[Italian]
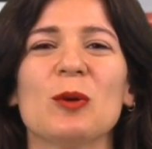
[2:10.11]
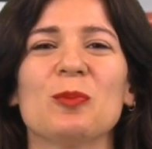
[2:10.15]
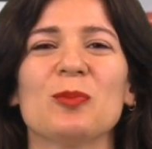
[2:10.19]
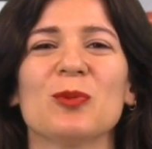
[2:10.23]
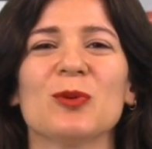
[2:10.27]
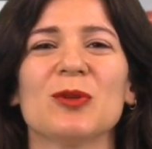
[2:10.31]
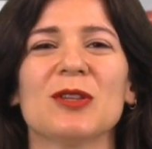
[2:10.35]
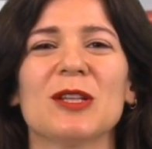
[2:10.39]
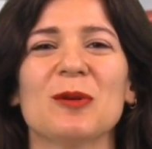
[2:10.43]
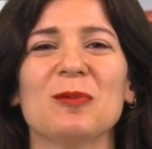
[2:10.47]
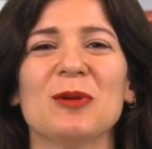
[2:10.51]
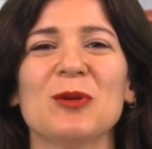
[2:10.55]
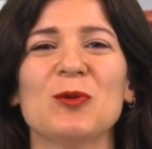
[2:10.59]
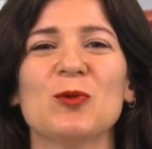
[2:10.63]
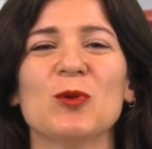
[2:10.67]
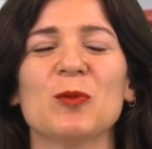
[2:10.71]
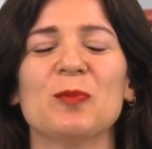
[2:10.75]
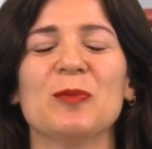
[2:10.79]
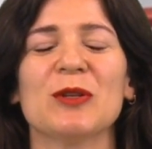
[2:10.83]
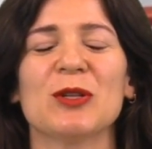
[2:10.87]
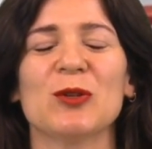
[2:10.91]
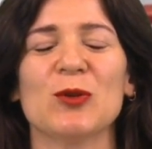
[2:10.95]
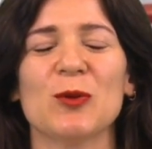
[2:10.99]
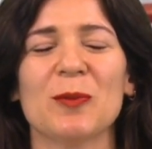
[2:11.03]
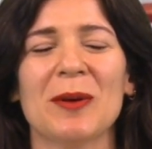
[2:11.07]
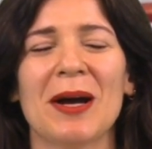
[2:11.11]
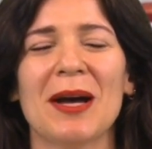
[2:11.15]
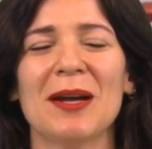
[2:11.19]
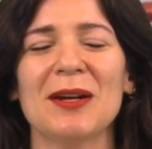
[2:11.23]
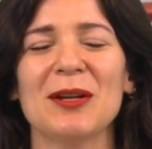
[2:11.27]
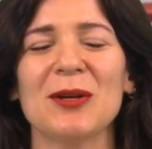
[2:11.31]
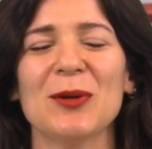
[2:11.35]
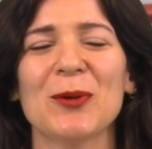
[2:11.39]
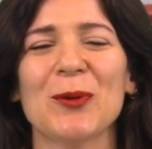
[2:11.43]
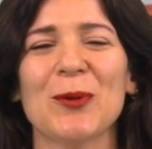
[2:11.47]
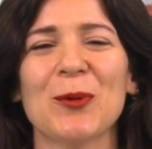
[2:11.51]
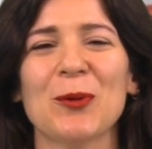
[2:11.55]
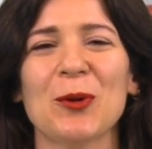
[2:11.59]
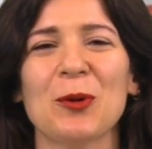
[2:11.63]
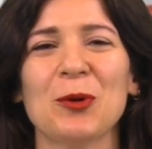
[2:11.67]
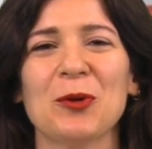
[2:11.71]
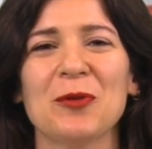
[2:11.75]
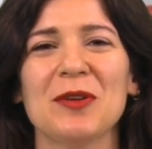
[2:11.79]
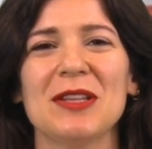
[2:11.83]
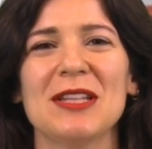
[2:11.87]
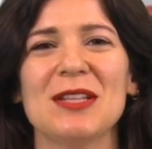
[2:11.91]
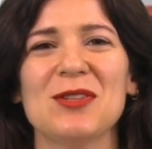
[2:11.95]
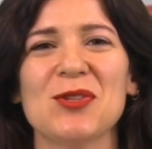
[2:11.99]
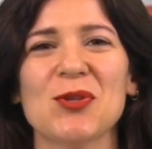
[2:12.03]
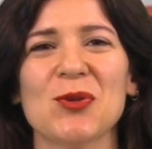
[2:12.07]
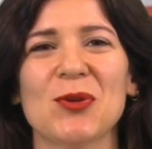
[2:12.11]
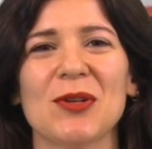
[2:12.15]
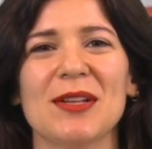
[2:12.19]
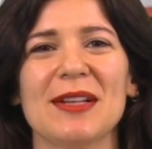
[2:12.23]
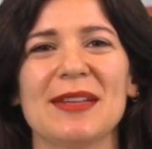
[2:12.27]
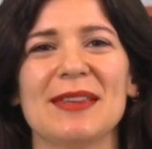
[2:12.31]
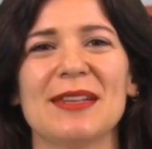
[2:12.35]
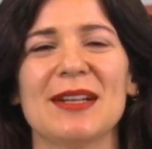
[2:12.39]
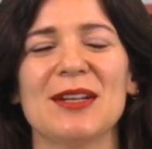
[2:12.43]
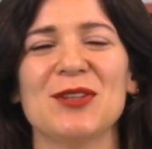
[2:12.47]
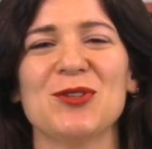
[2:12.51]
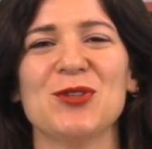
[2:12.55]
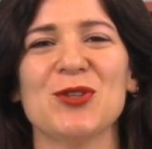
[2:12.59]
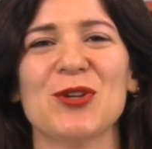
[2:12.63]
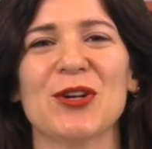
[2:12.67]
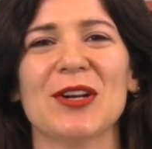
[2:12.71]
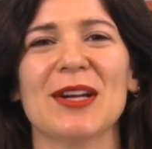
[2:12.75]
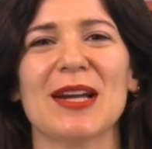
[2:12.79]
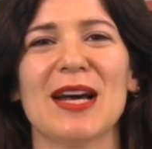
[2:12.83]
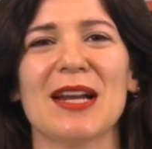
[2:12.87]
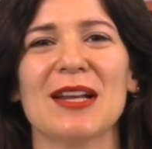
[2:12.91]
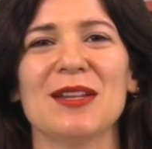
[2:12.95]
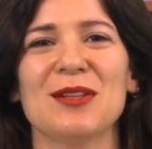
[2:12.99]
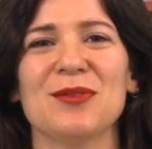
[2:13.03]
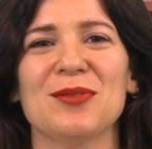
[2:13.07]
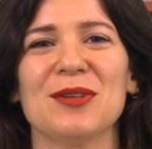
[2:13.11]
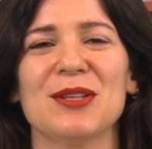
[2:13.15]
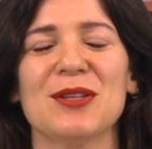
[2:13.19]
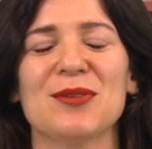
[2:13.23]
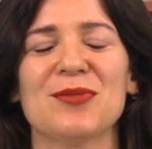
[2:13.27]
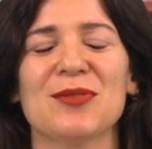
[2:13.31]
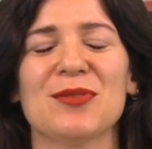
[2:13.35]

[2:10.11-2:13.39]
l'appuntamento è per domani con una nuova edizione del telegiornale di